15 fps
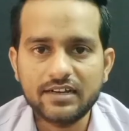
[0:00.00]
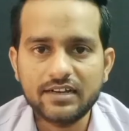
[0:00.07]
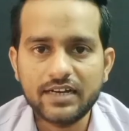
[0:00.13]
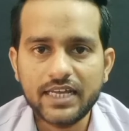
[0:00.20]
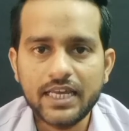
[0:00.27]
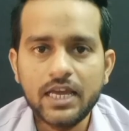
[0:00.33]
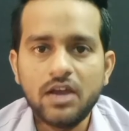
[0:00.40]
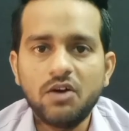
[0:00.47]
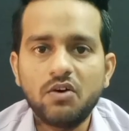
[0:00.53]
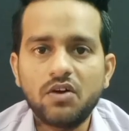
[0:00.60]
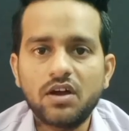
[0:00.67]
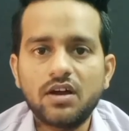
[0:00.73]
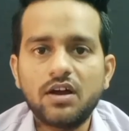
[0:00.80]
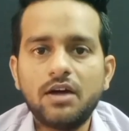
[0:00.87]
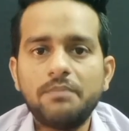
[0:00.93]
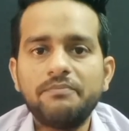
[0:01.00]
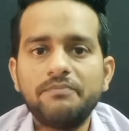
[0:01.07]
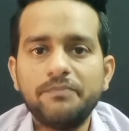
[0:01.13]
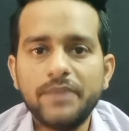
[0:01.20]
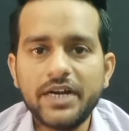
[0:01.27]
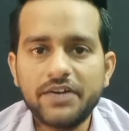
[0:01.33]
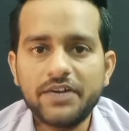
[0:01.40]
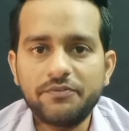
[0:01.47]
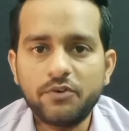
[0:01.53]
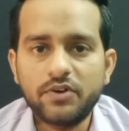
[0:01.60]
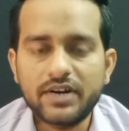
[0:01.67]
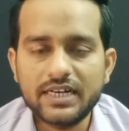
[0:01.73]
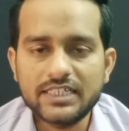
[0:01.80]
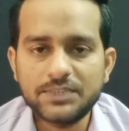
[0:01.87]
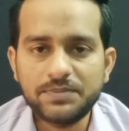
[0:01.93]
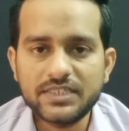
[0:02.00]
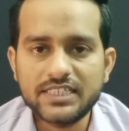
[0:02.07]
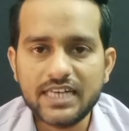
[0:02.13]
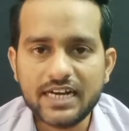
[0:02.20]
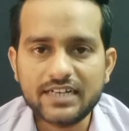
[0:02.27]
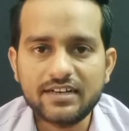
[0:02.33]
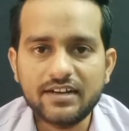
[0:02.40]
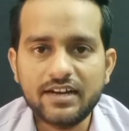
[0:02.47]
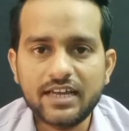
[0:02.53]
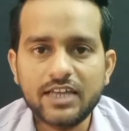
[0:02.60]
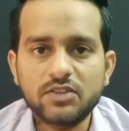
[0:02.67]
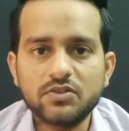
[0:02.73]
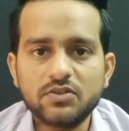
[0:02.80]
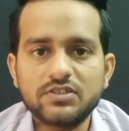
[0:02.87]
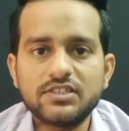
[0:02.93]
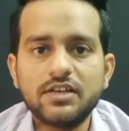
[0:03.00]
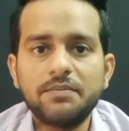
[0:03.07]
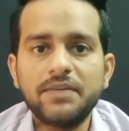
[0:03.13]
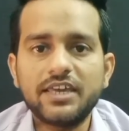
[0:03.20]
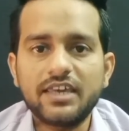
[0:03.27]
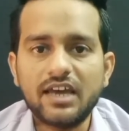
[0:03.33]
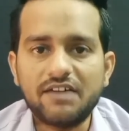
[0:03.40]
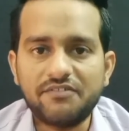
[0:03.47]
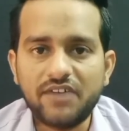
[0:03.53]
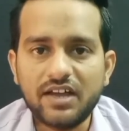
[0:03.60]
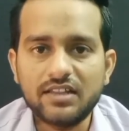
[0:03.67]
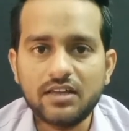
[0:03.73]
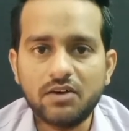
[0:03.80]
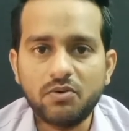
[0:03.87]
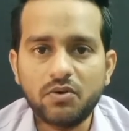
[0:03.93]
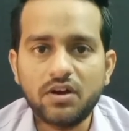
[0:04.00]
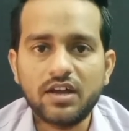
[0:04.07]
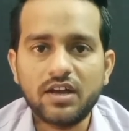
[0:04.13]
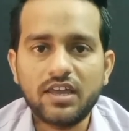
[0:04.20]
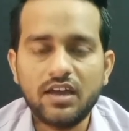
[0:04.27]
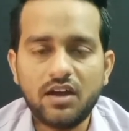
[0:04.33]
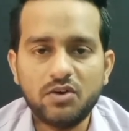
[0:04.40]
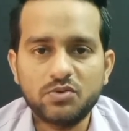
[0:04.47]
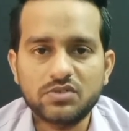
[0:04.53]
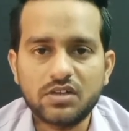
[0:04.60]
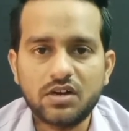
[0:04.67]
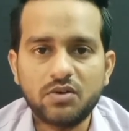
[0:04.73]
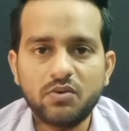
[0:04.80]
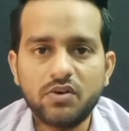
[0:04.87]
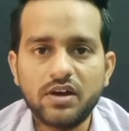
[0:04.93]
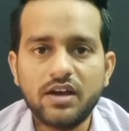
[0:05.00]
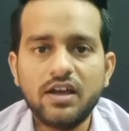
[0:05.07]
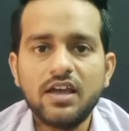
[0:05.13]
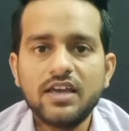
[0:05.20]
करें और अगर हम मेड फॉर किड्स पे सिलेक्ट करेंगे तो इससे हमें क्या फ़ायदा होगा क्या नुकसान होगा